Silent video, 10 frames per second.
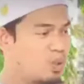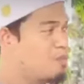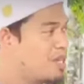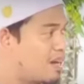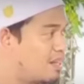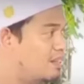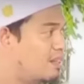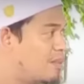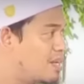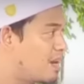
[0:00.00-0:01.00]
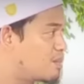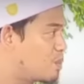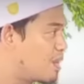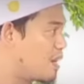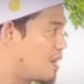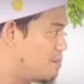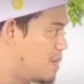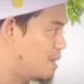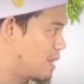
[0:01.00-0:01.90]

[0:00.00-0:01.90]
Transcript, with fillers: itu menyakiti banyak zuriat Nabi